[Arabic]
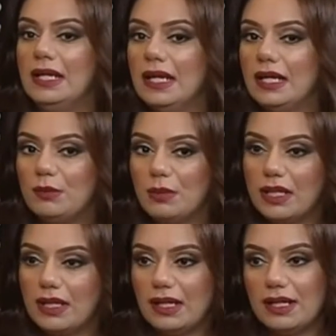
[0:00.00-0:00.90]

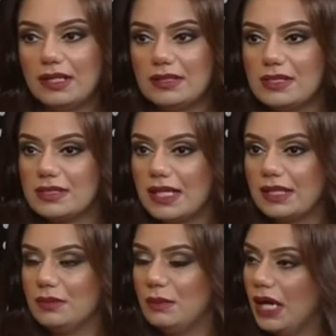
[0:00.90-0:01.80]
المرأة
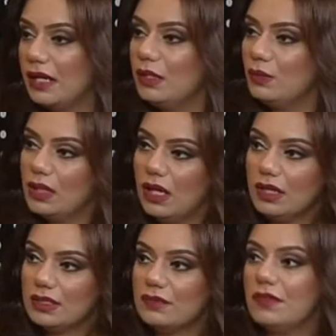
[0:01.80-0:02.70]
تستخدم العقل
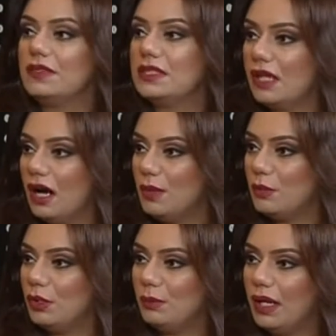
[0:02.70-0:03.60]
والعاطفة في
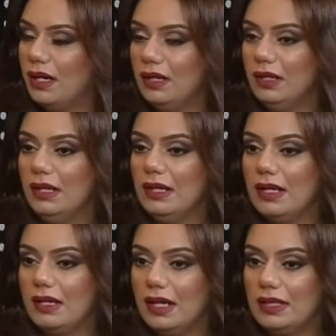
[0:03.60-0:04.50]
التعامل مع
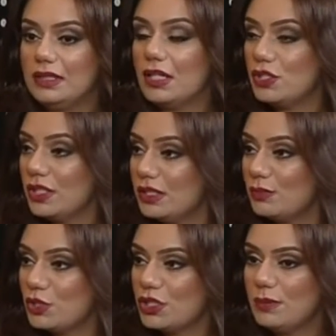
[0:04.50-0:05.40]
احتياجات
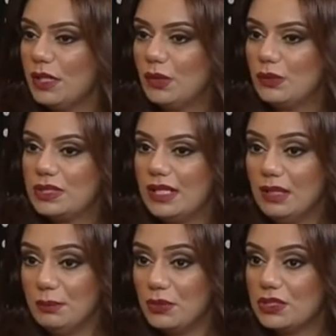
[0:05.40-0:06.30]
المجتمع
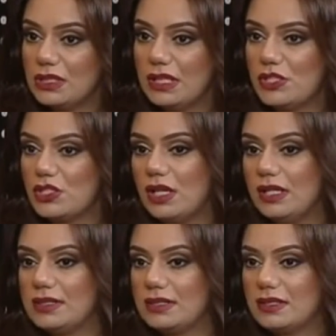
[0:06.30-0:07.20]
وتلمس الأشياء
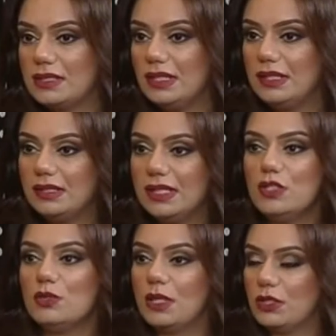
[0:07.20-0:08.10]
الأساسية التي
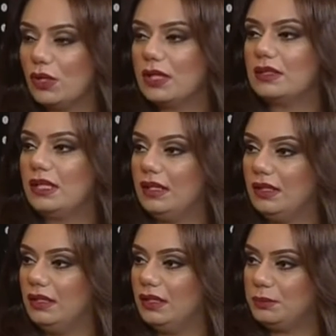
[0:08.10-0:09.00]
يجب أن يغطيها
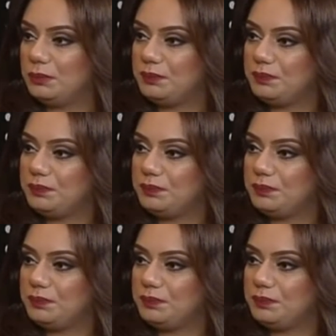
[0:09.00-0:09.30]
الإعلام نعم